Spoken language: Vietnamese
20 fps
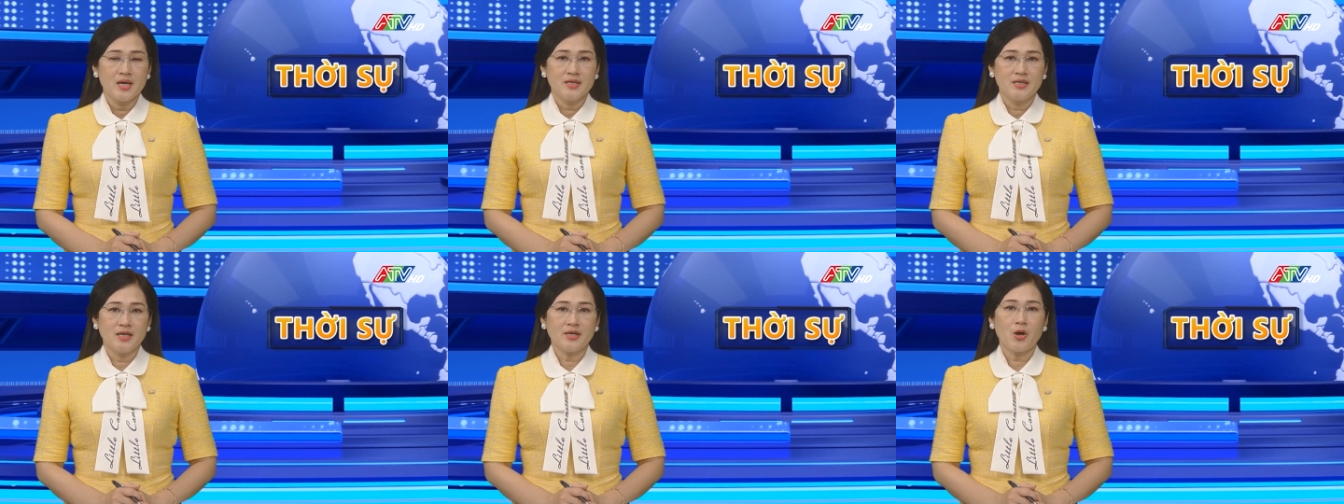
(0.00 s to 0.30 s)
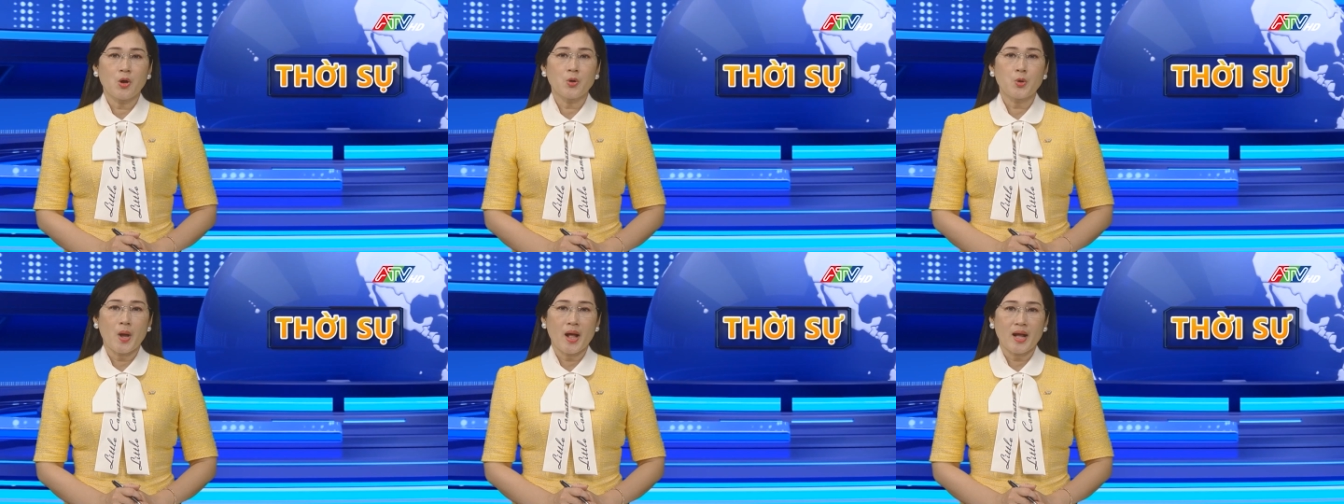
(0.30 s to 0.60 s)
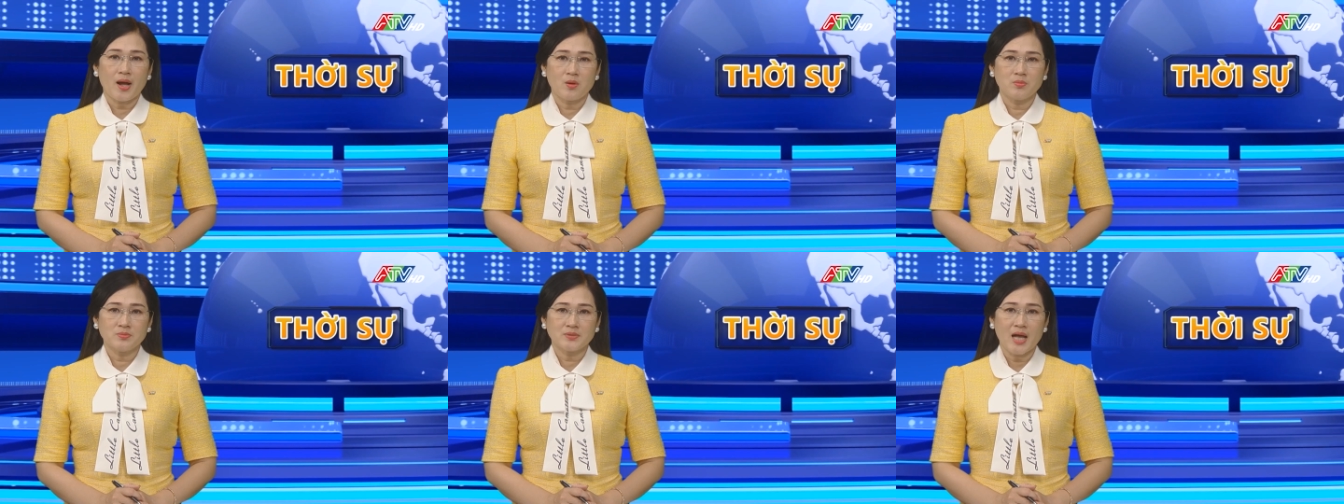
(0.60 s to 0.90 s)
dẫn đầu đoàn
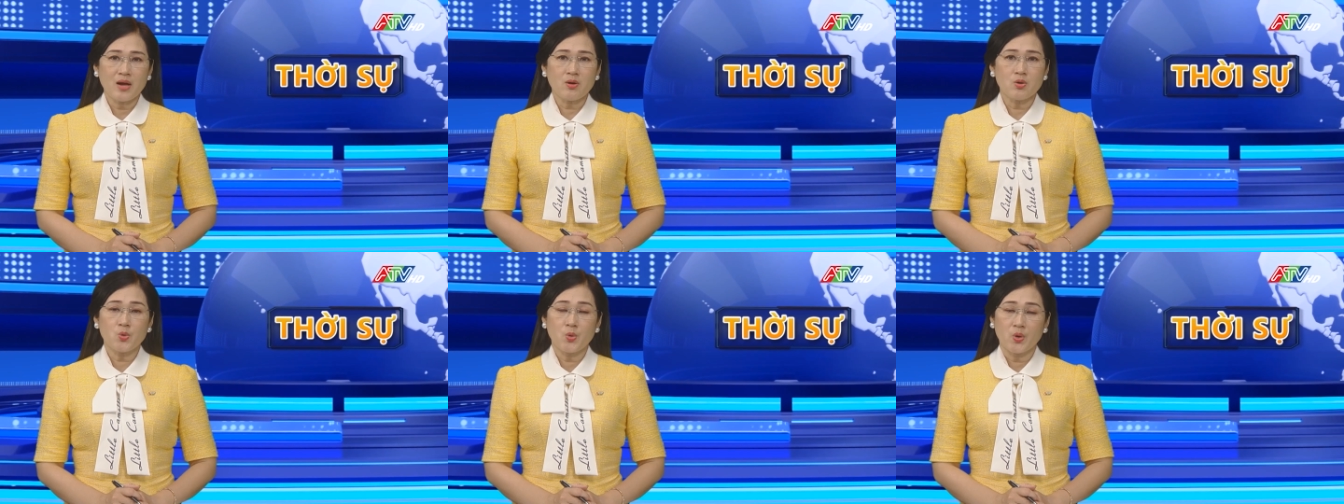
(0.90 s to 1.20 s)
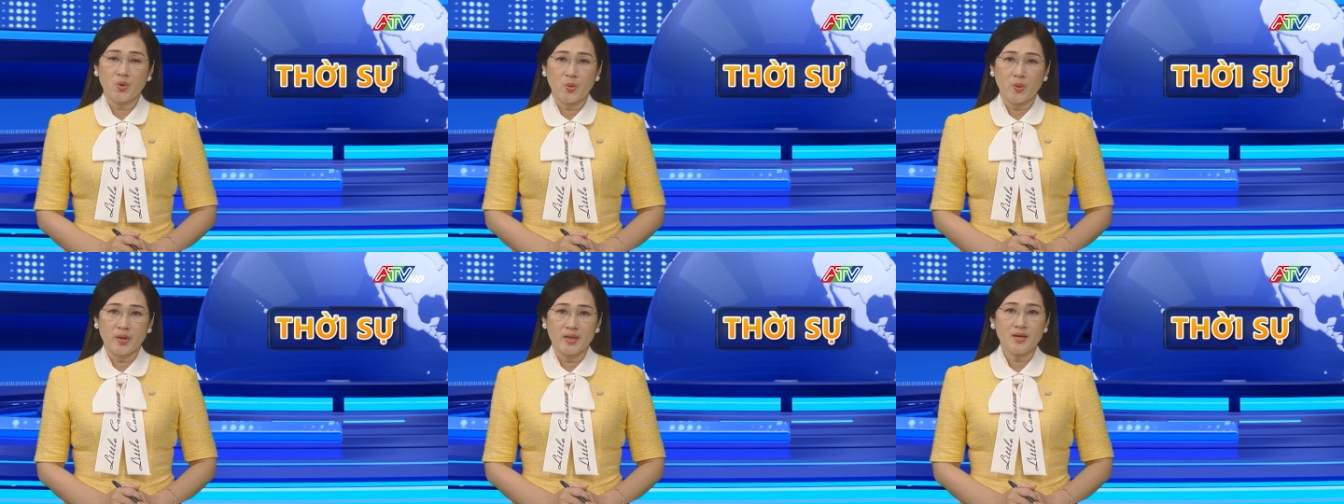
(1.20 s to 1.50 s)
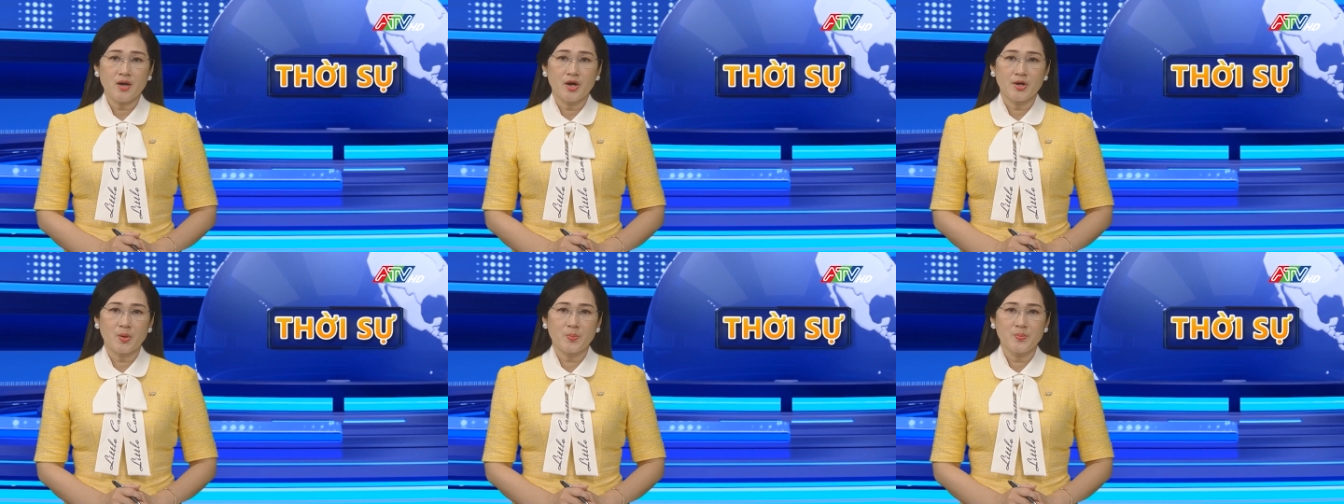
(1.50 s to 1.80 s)
công tác của Huyện ủy,
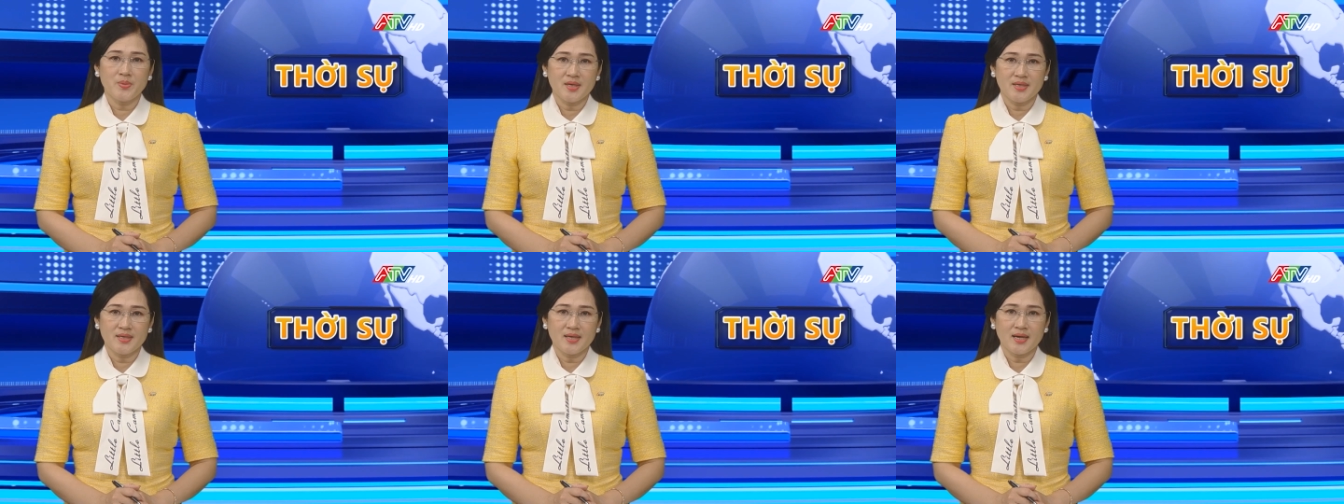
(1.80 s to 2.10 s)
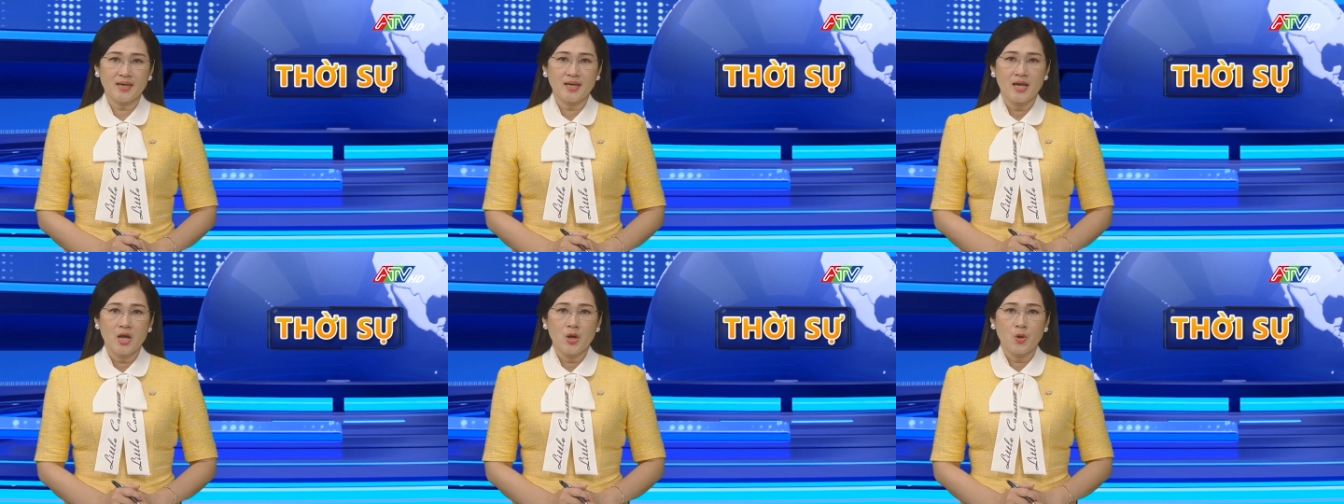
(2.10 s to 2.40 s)
Hội đồng Nhân dân,